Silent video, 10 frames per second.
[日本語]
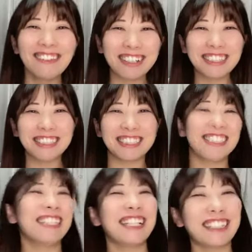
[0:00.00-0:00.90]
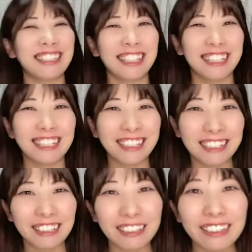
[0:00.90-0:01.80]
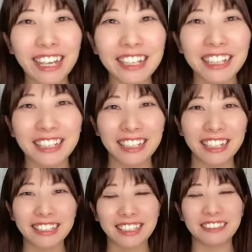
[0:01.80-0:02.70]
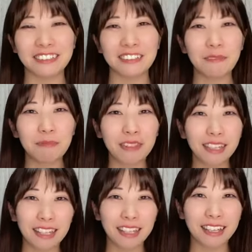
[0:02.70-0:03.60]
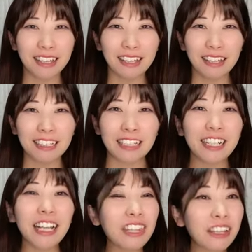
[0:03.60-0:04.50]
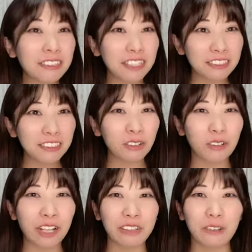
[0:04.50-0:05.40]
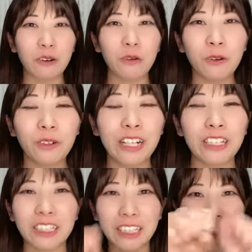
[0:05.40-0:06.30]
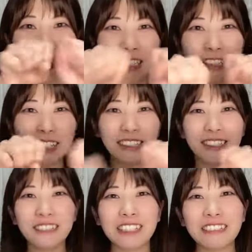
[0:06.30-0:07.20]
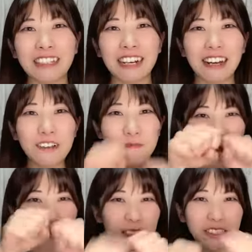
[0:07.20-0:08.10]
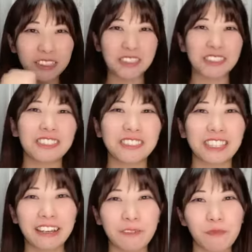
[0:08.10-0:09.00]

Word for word: ワクチンになって体内に入ってくる戦ってくれるコロナとコロナと戦ってくれるんかシュシュシュって